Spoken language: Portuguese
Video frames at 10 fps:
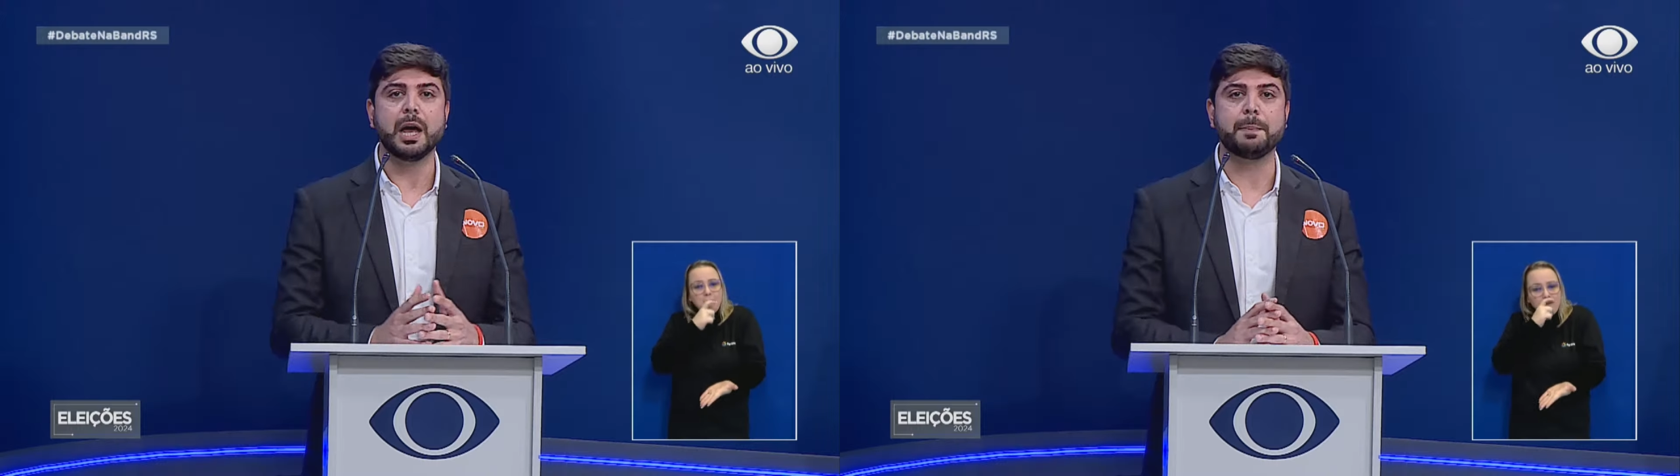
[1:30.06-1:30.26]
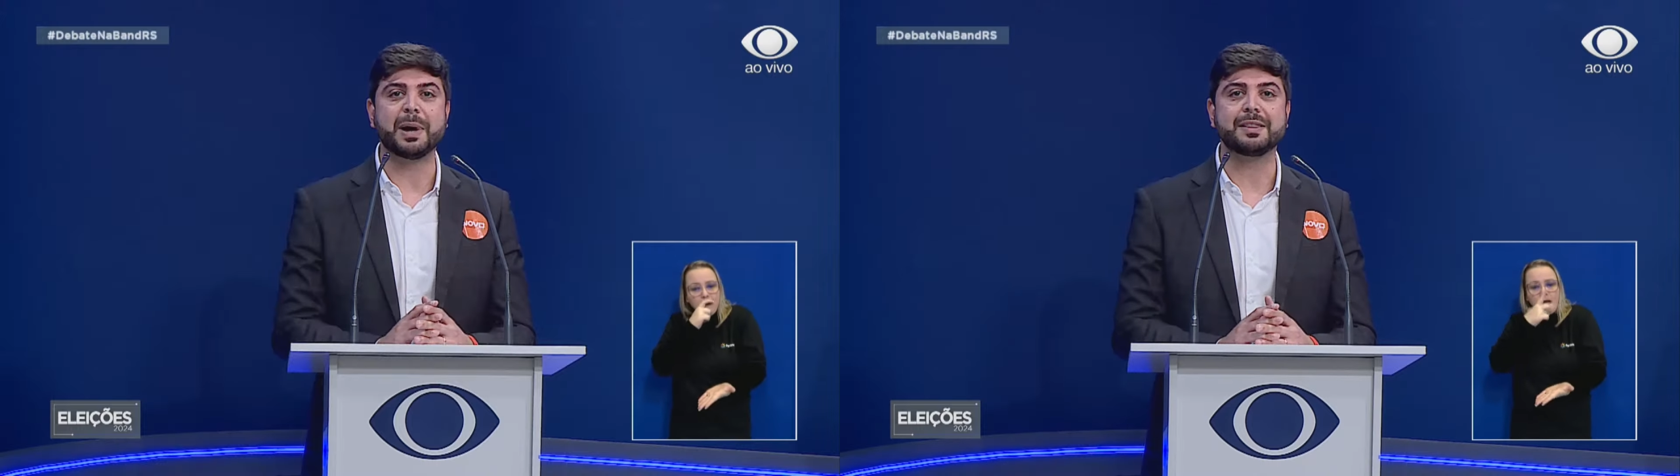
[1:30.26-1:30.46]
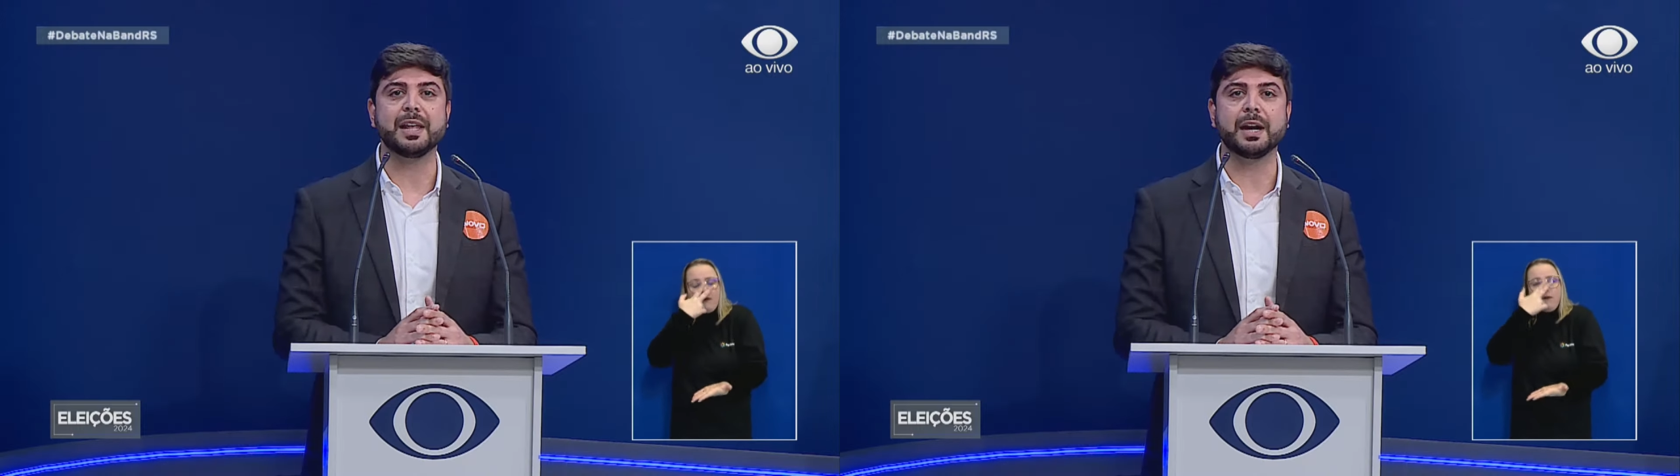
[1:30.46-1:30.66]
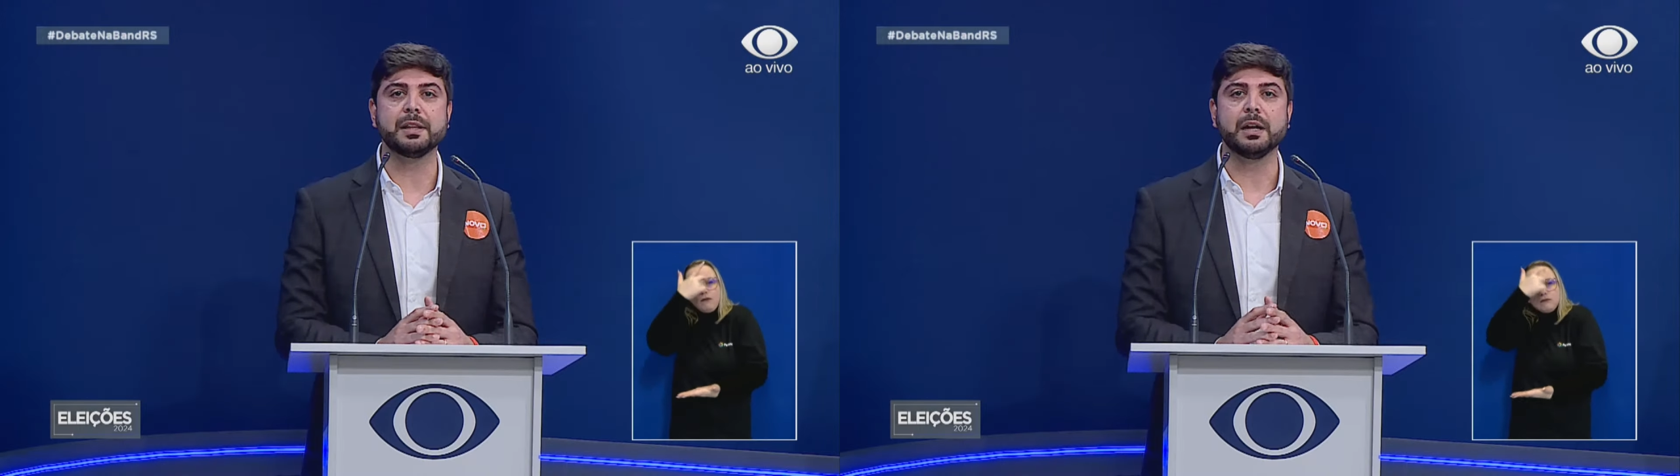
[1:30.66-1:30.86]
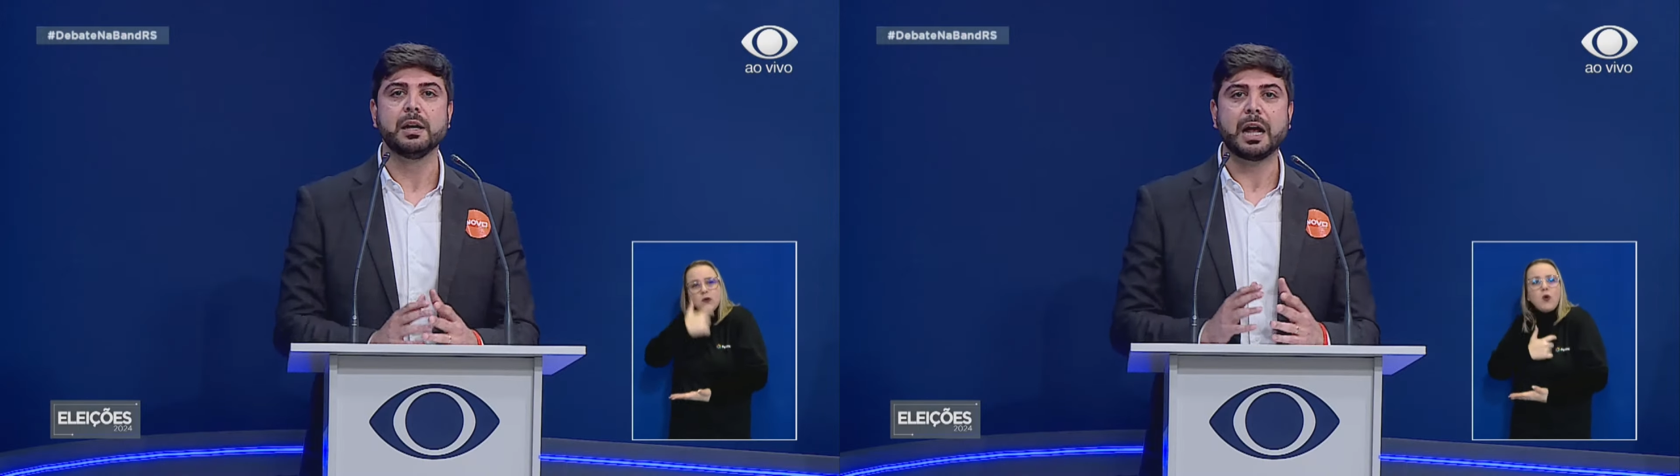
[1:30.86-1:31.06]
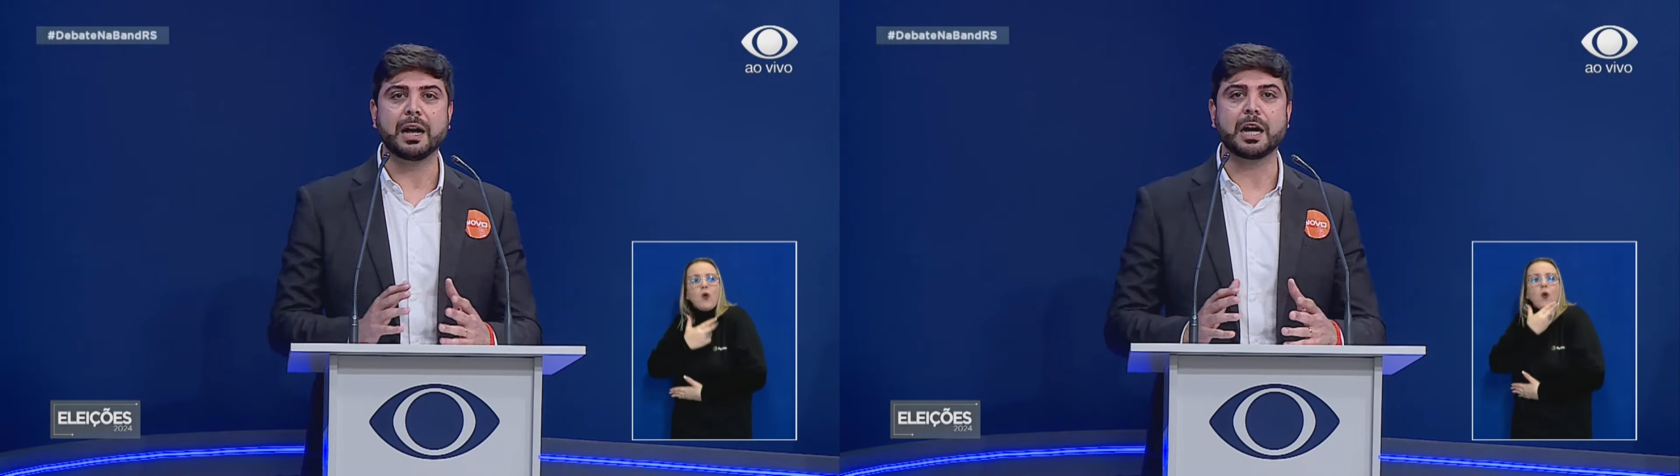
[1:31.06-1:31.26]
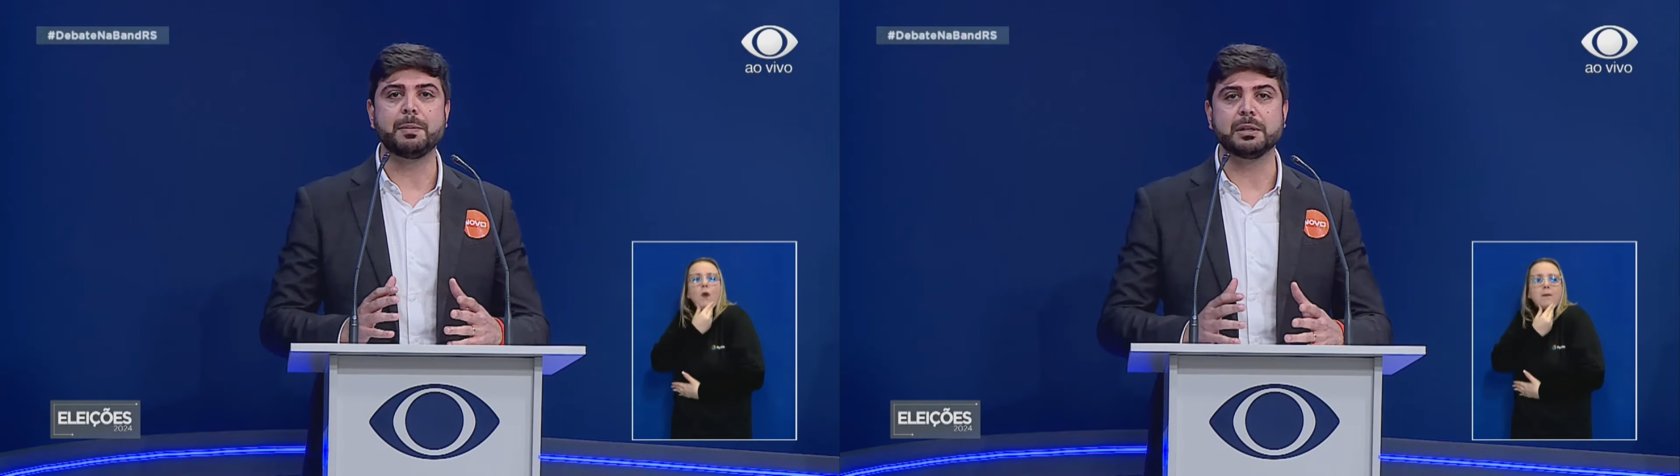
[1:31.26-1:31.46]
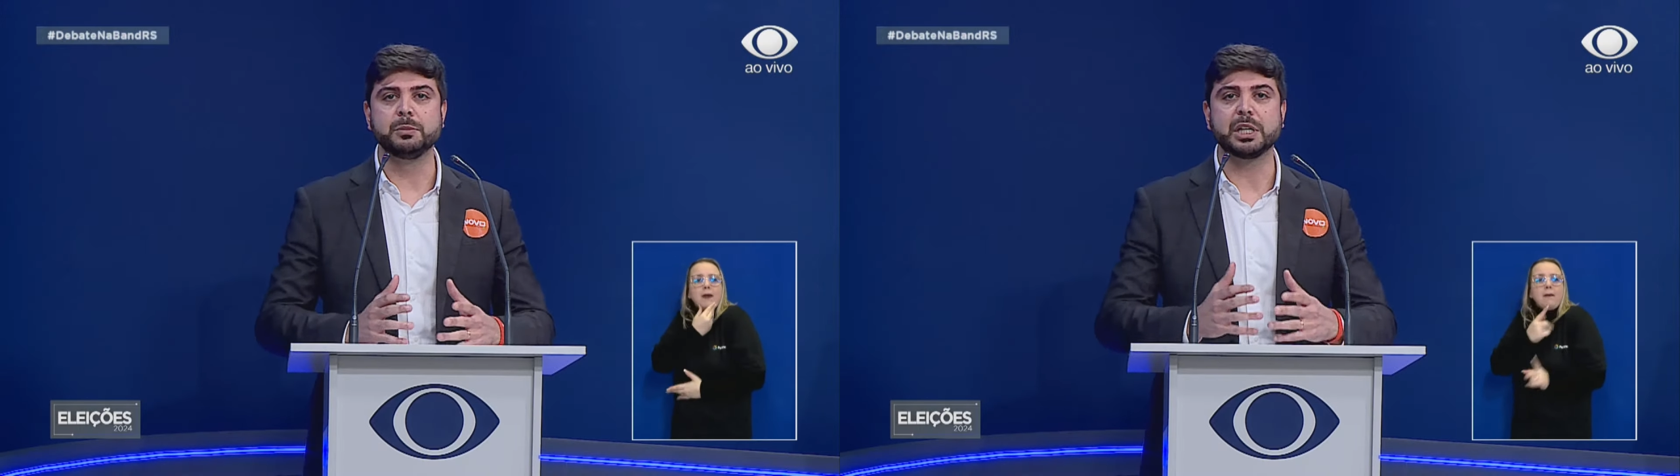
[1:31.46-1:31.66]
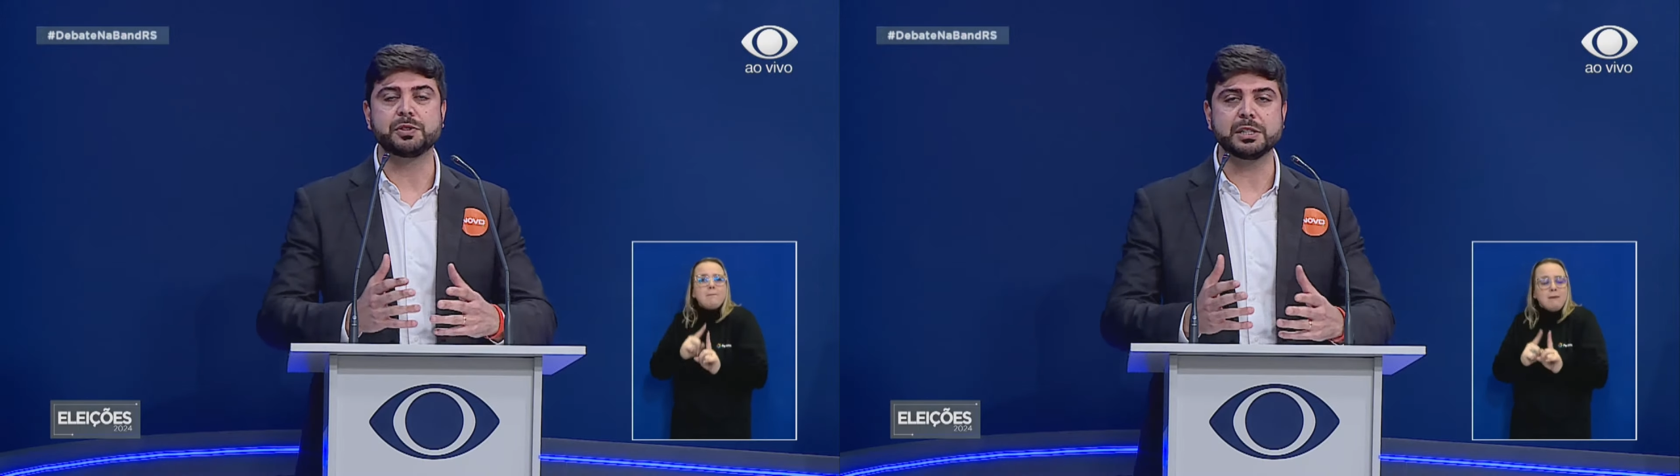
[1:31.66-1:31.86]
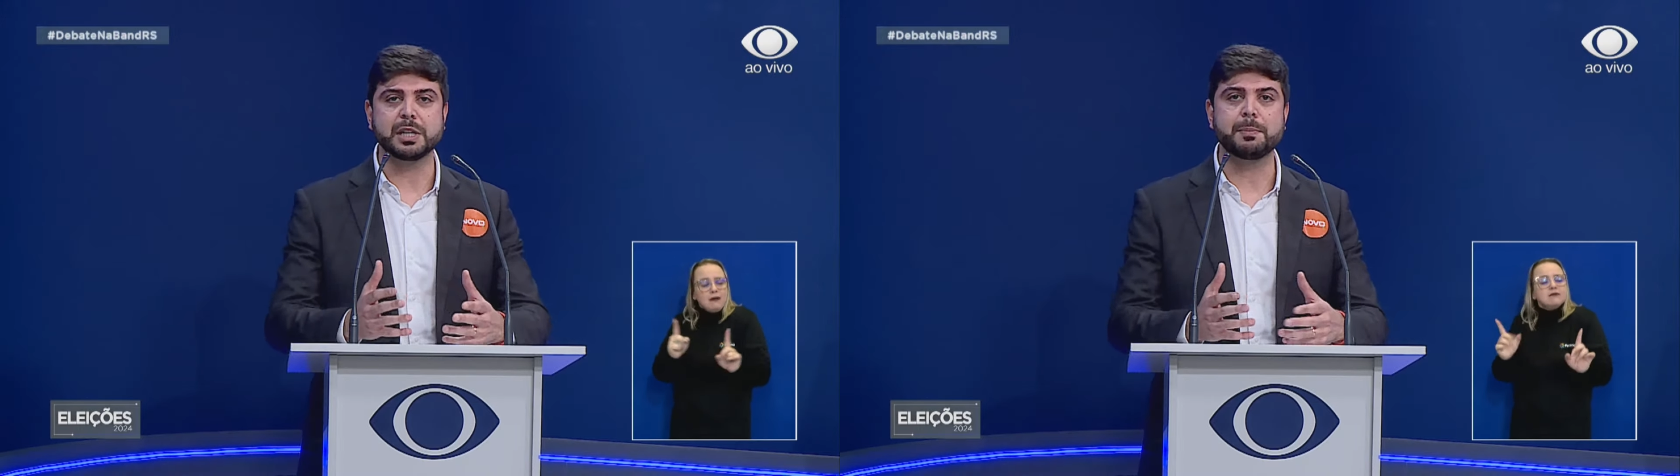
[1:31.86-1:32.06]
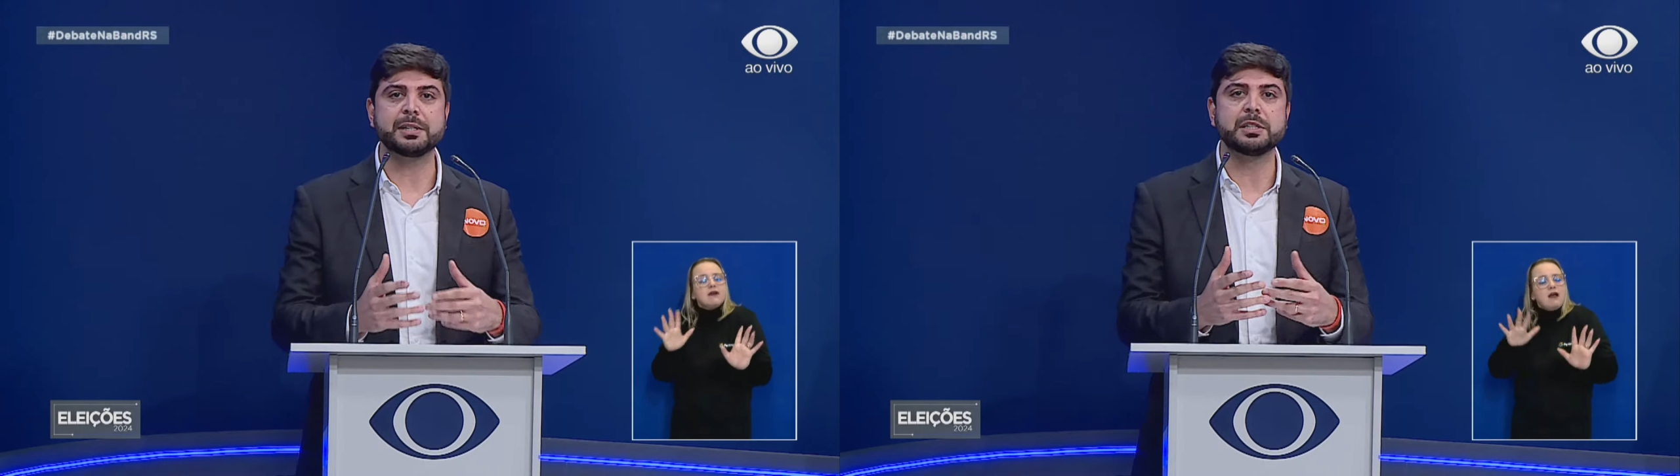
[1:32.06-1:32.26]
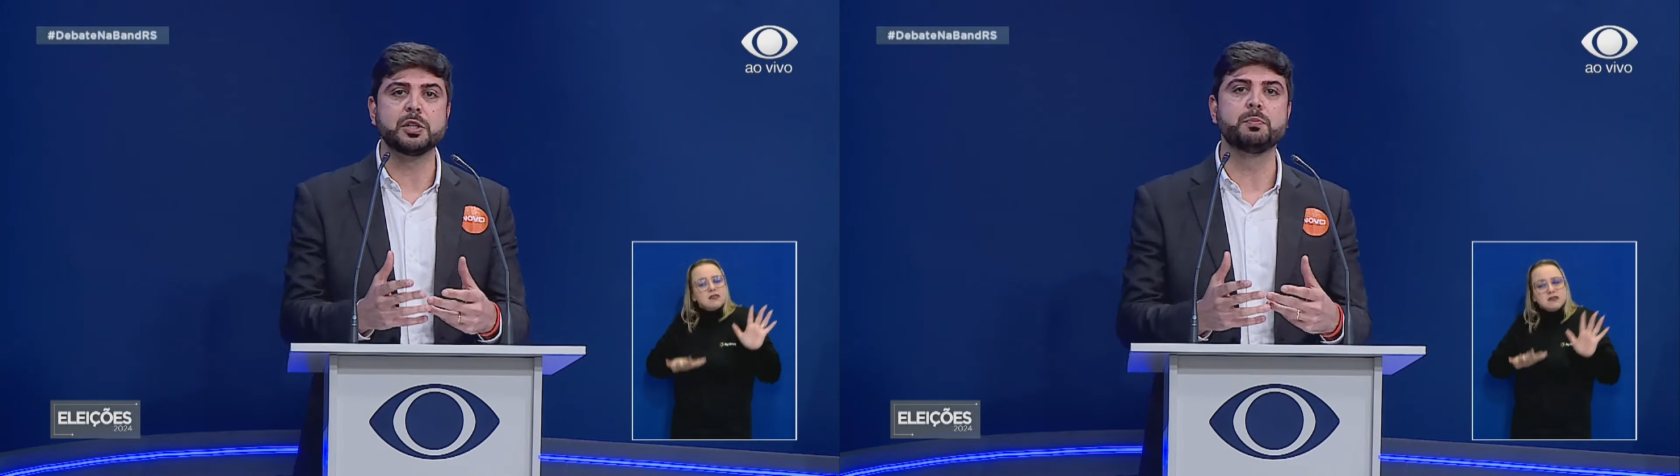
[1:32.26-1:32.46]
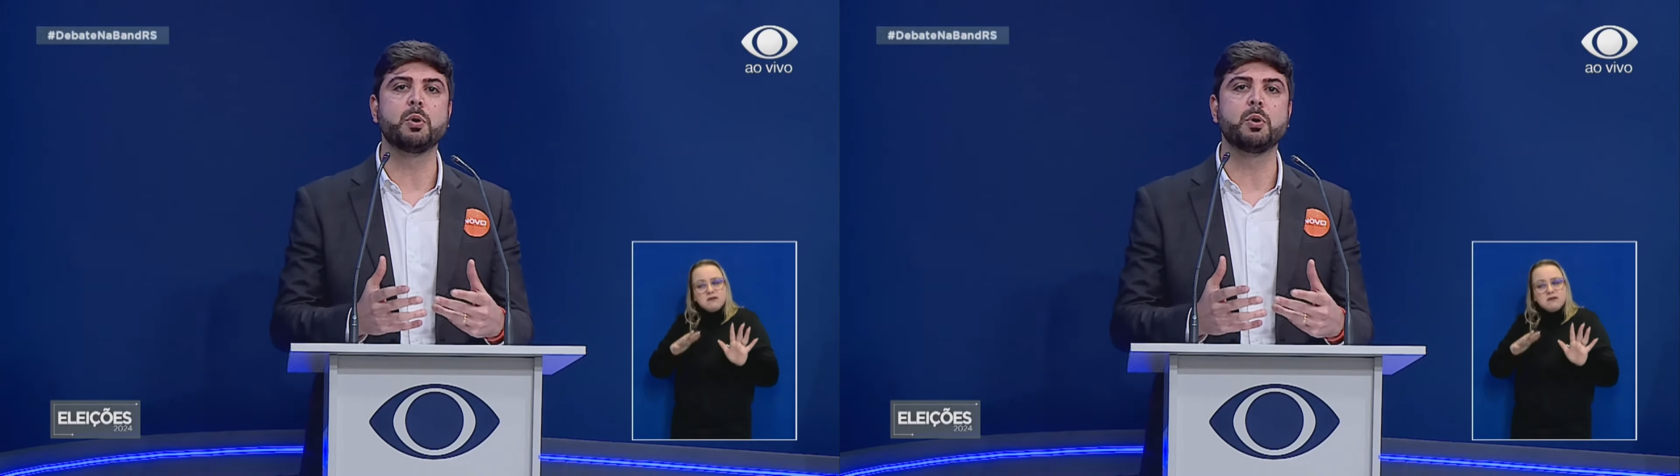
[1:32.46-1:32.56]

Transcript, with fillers: é, paterna acaba muitas vezes representando um